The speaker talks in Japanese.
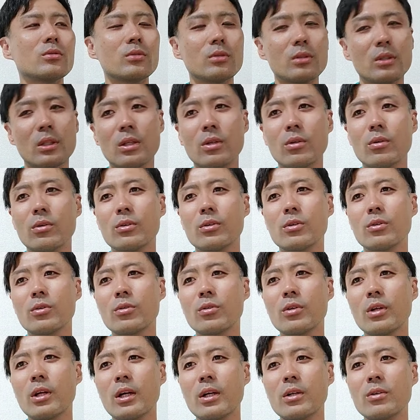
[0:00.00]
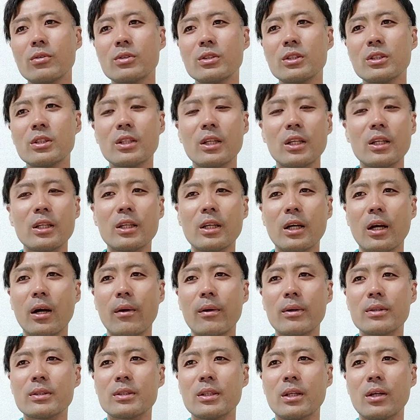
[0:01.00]
ね、こう世の中の実態に合
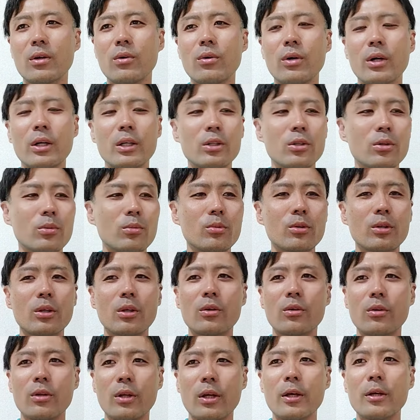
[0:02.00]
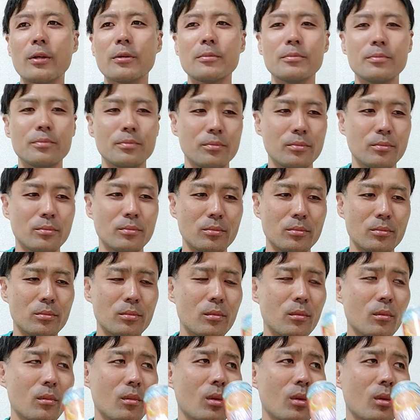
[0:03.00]
わせた方がいいと思うけどね、うん、